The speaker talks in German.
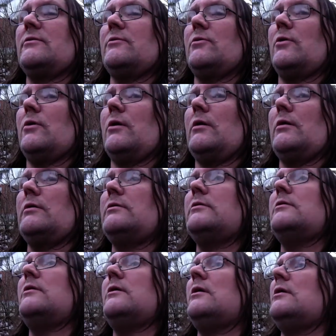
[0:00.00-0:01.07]
ja,
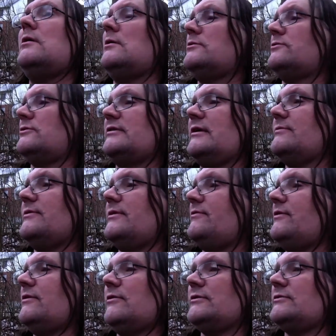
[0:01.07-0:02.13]
sonst gibt es nicht
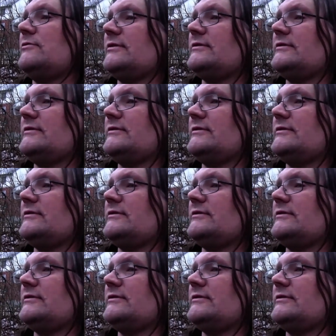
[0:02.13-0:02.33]
viel Neues zu